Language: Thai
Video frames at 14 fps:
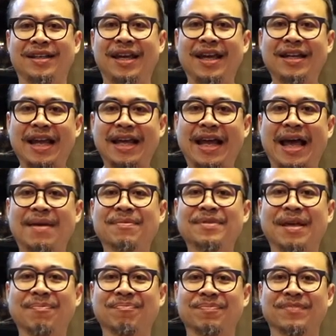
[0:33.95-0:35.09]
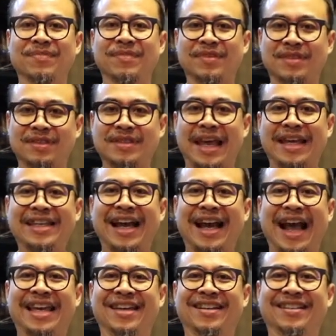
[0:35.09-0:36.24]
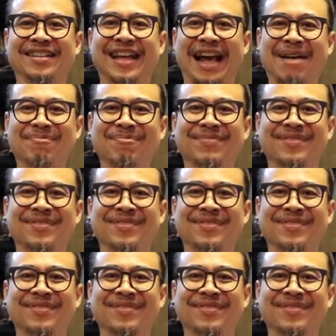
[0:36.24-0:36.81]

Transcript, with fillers: เคสไลกา M10 เจ๋งยังไงนะครับ